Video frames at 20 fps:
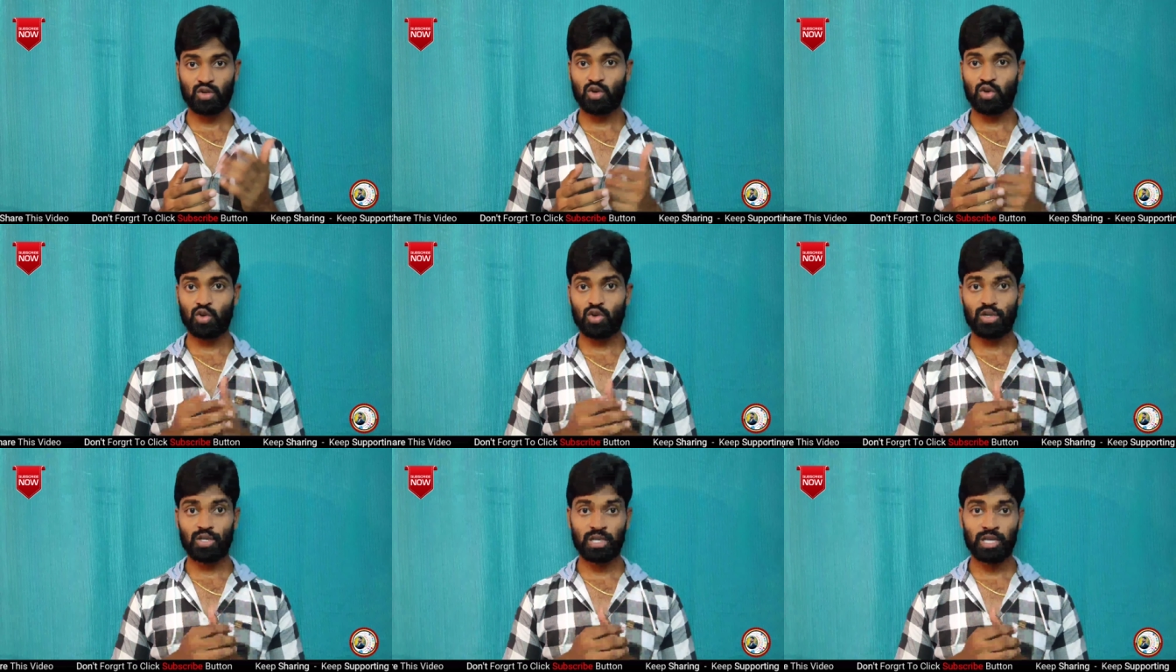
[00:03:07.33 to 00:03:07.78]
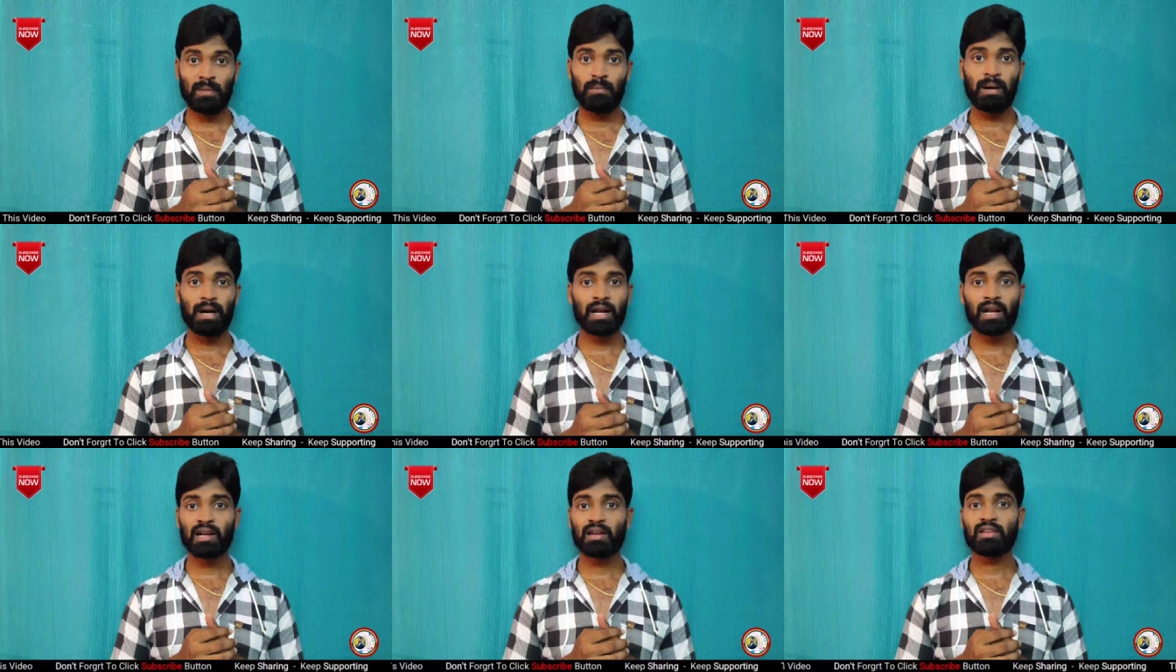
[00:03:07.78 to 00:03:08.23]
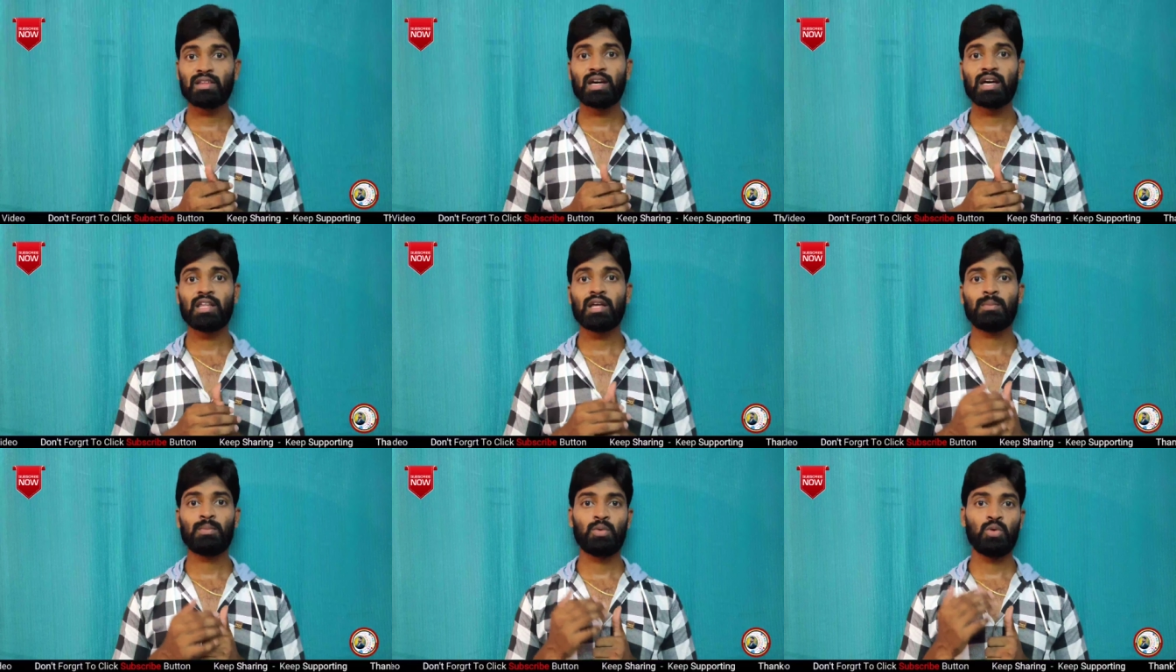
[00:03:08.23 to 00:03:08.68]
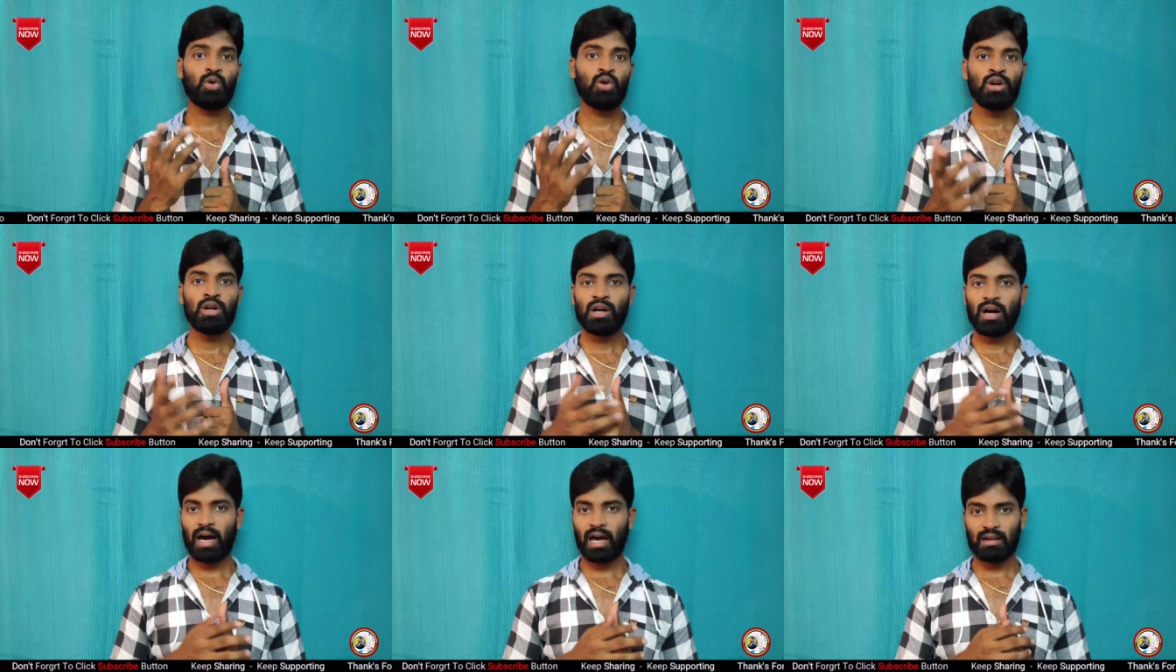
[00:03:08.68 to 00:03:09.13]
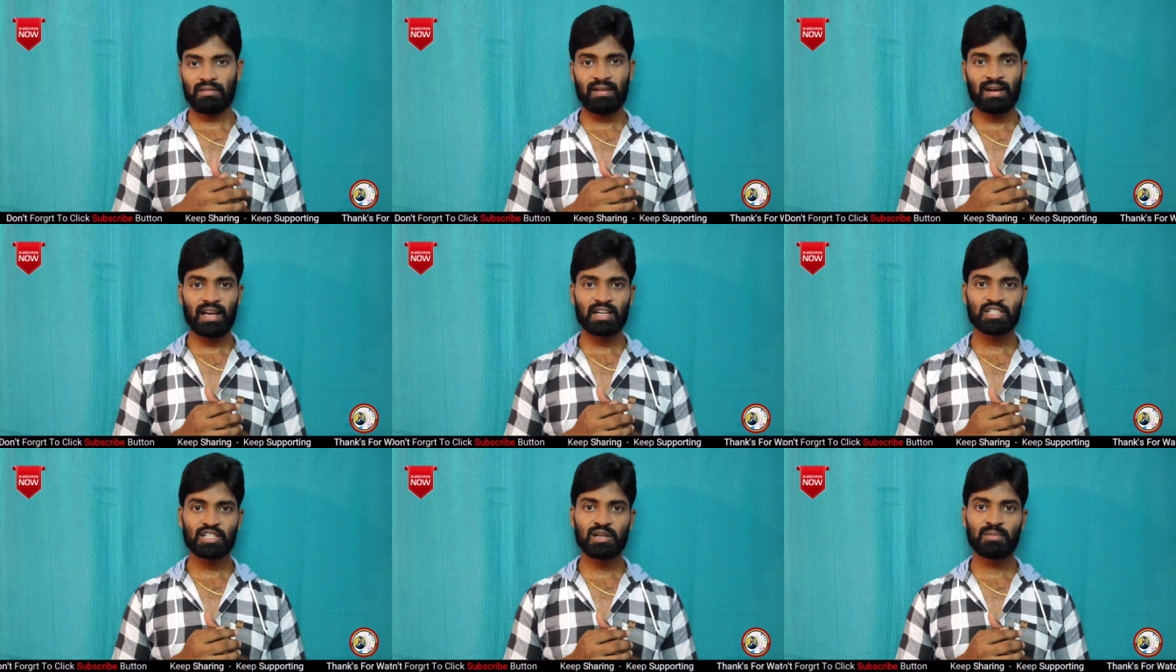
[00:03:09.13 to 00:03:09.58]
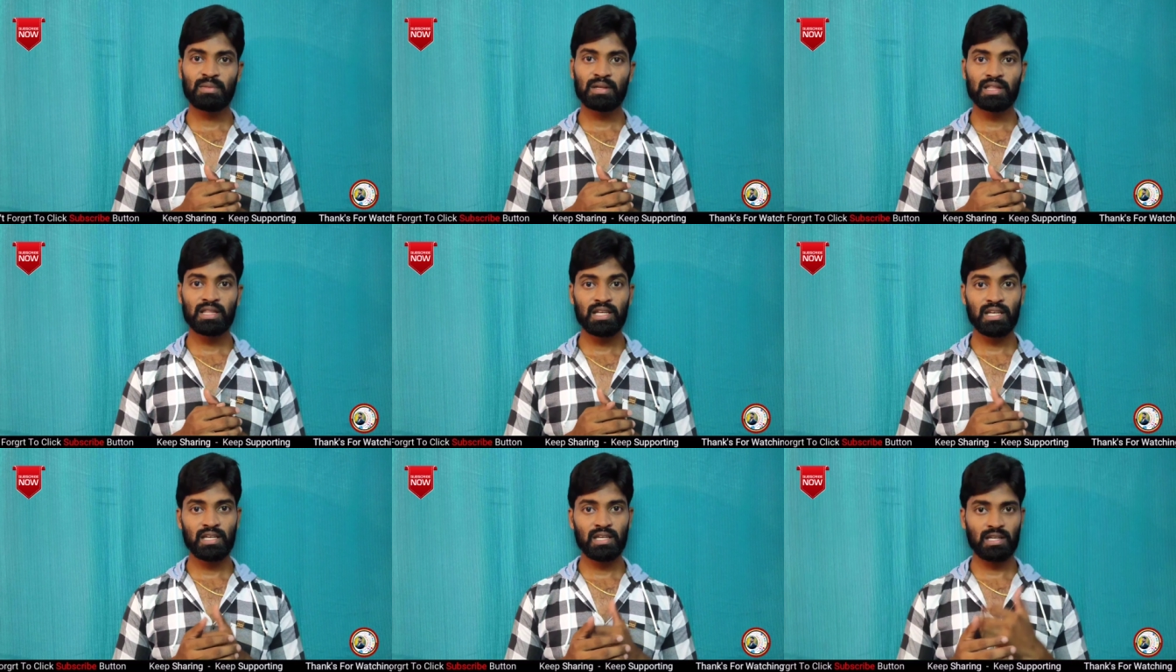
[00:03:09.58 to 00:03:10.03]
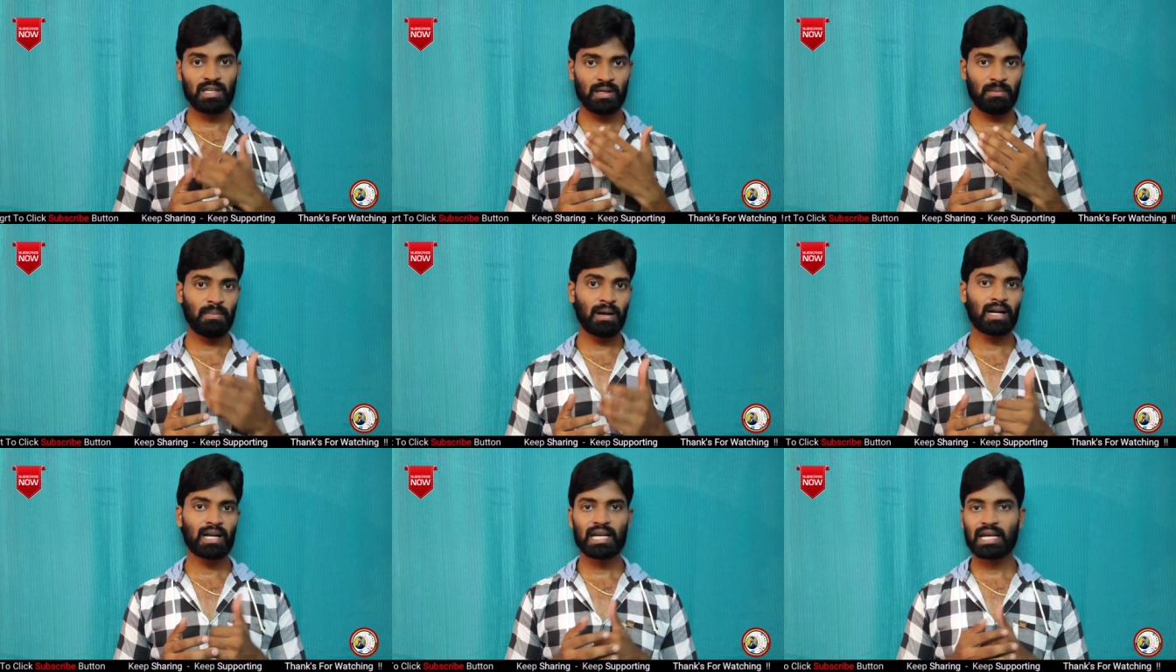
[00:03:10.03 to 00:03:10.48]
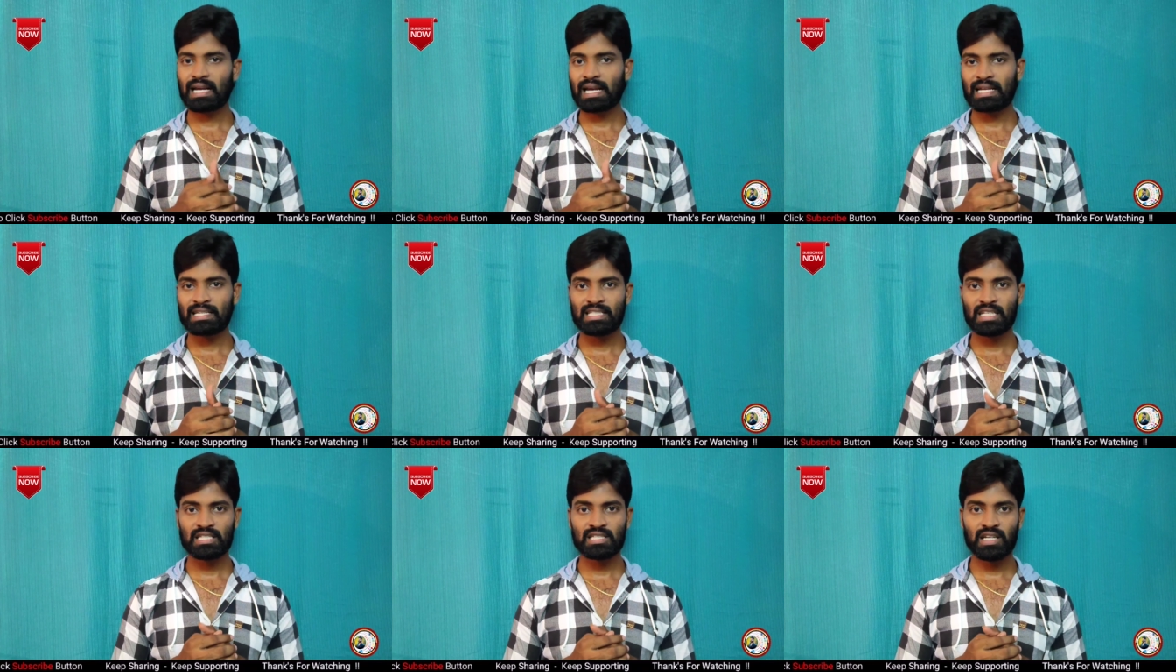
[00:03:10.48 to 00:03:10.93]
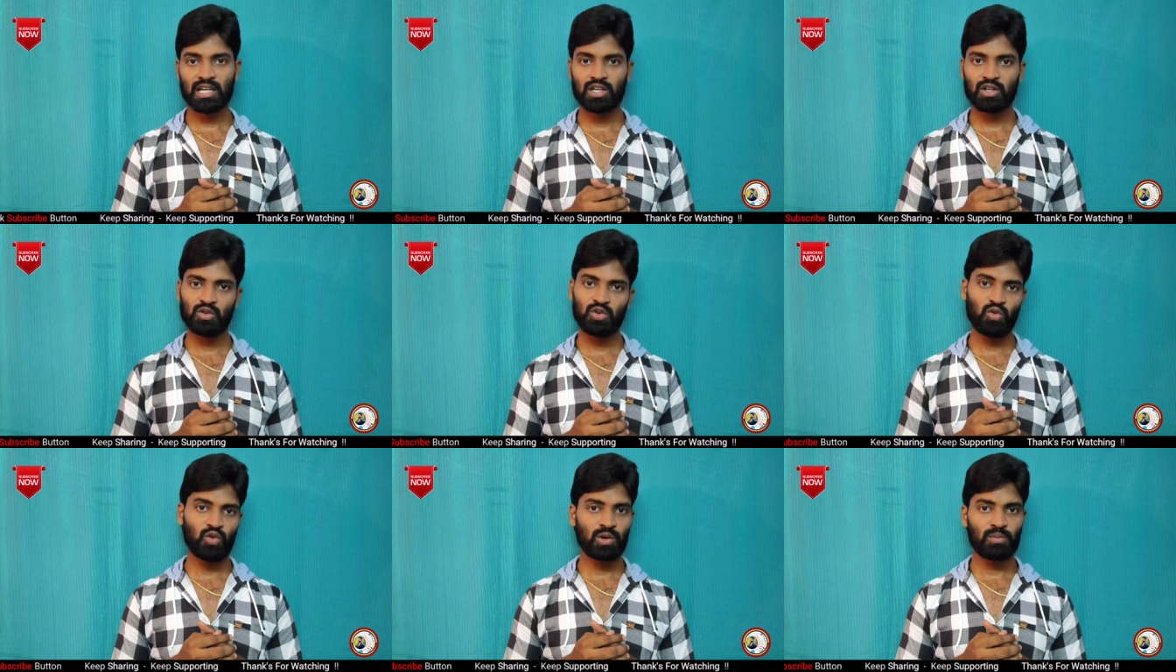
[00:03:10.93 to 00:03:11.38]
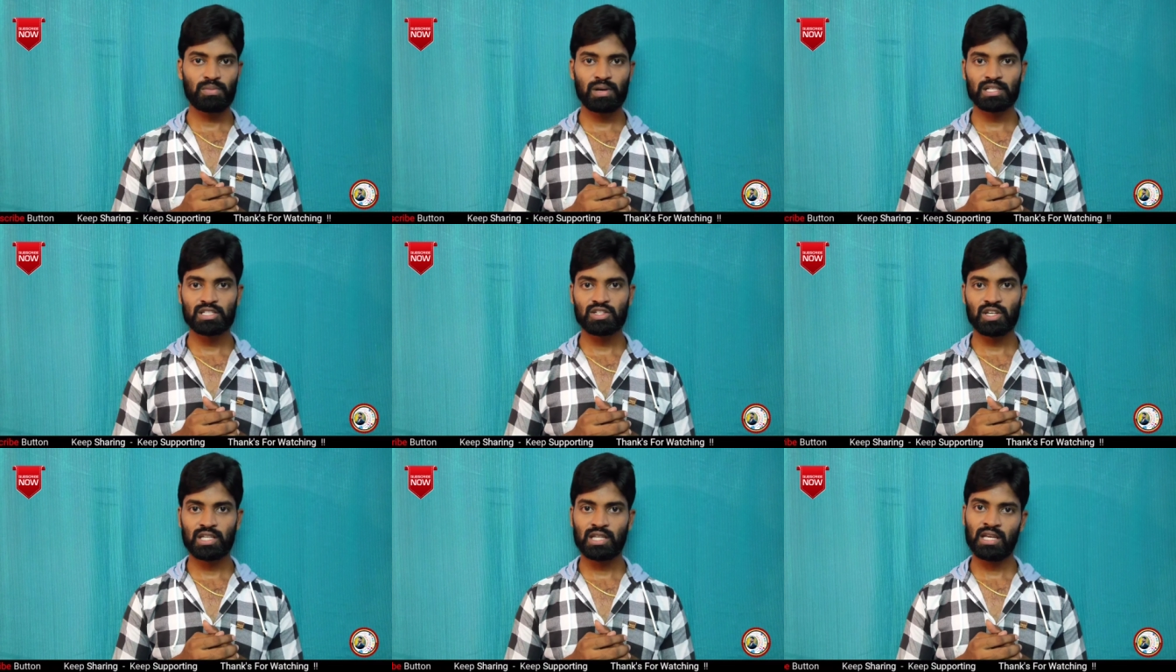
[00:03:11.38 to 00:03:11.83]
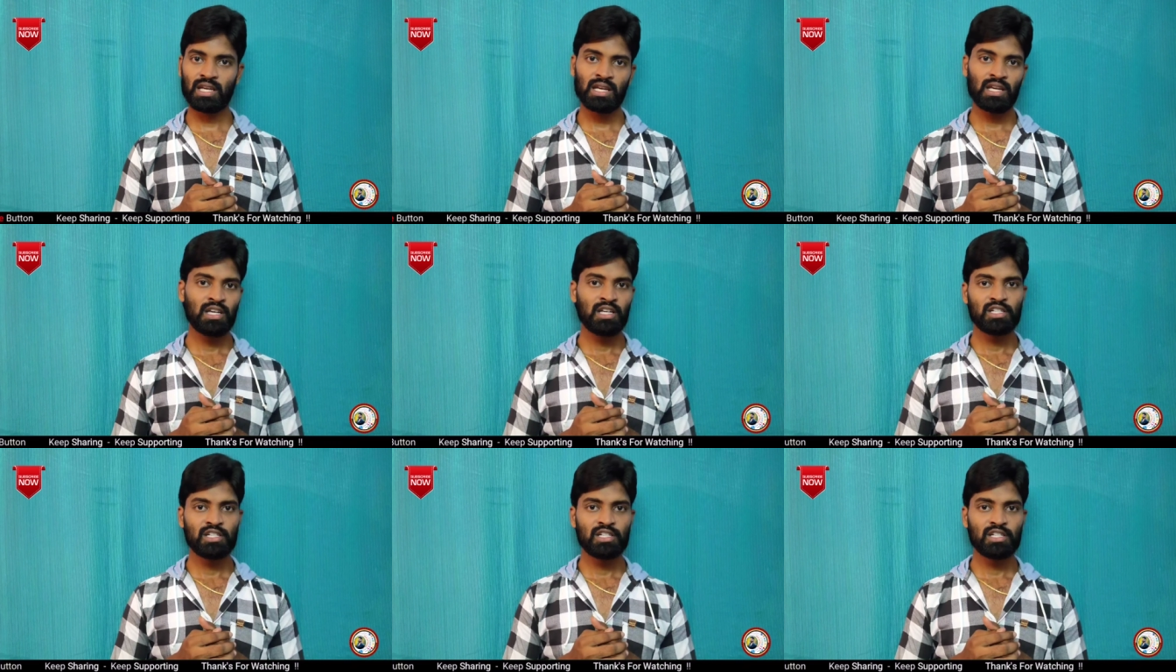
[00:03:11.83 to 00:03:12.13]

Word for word: సో ఈ బటన్ దాదాపు అరవై లక్షల మంది ఈ బటన్ క్లిక్ చేసినట్టు వన్ ప్లస్ అయితే